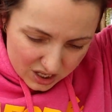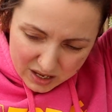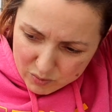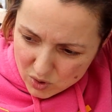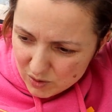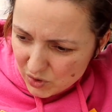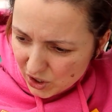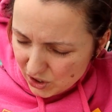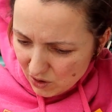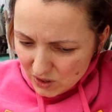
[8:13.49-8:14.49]
des bulbes
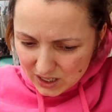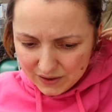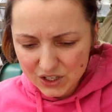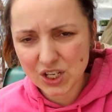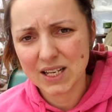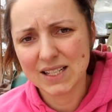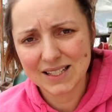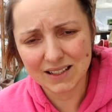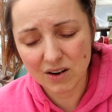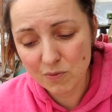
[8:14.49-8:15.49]
d'oignons. Il y en avait chez
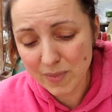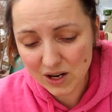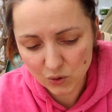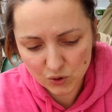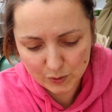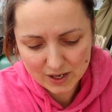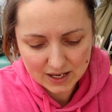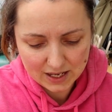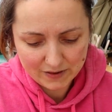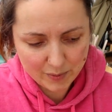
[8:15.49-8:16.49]
Kansas Tire. Malheureusement, il n'y
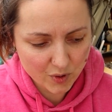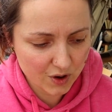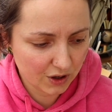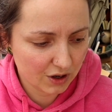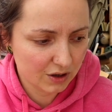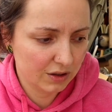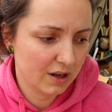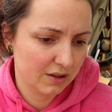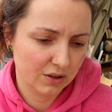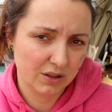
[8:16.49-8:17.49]
en avait pas encore
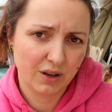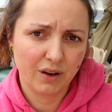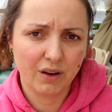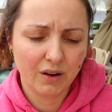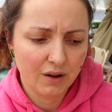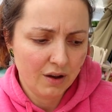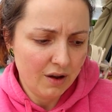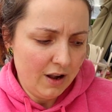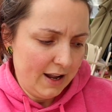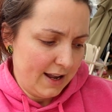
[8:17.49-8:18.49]
dans notre euh,
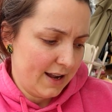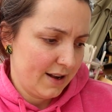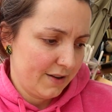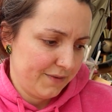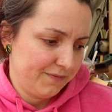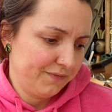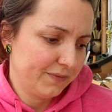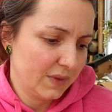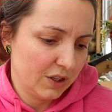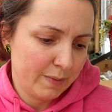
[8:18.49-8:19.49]
euh,
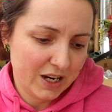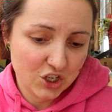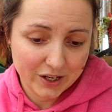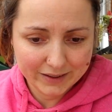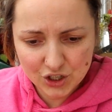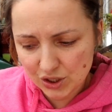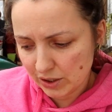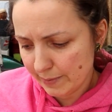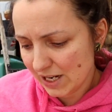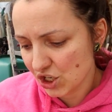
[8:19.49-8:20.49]
notre marchand, chez
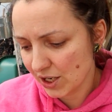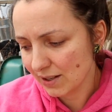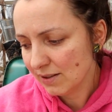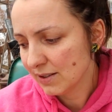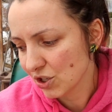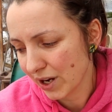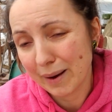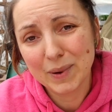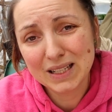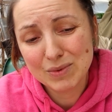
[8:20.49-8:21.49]
notre marchand.
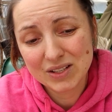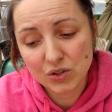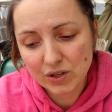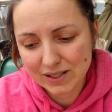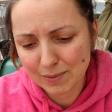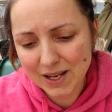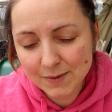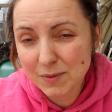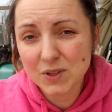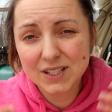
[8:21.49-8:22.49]
J'aurais bien aimé ça à sa place,
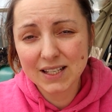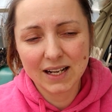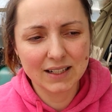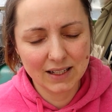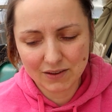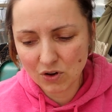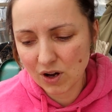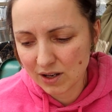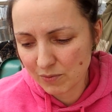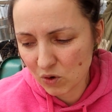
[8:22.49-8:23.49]
mais il m'a dit qu'elle allait en
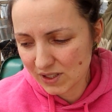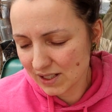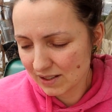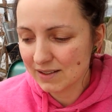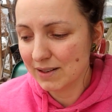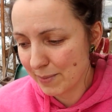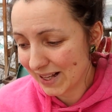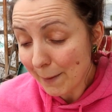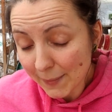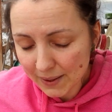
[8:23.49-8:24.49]
avoir. Ils m'ont dit, les
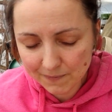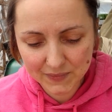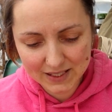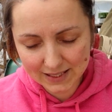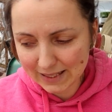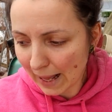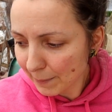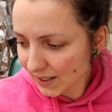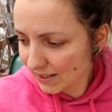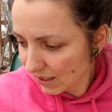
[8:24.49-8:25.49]
madames, c'est des
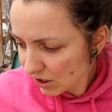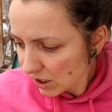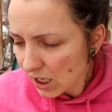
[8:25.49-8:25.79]
dames qui étaient là,